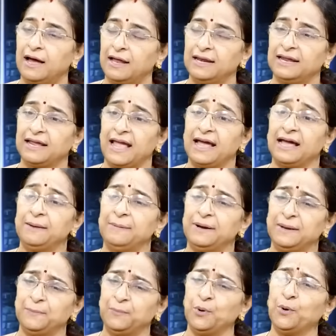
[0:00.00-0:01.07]
అని కేకలు
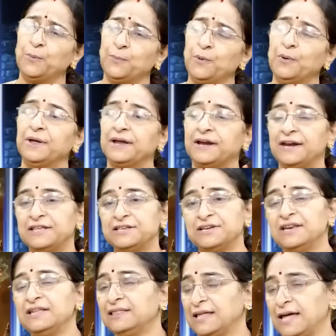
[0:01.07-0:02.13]
పెట్టి పో పో ఇక్కడి నుంచి
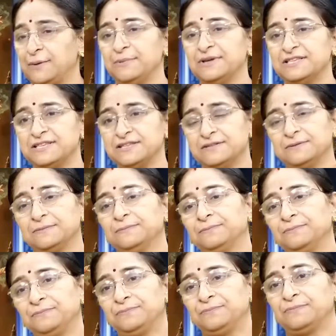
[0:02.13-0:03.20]
అని తరిమేసింది
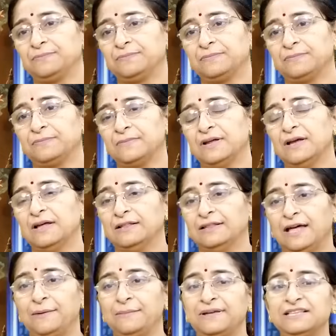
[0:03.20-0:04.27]

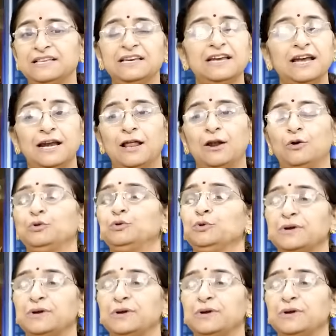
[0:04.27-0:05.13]
తరిమేసి నీళ్ళలోకి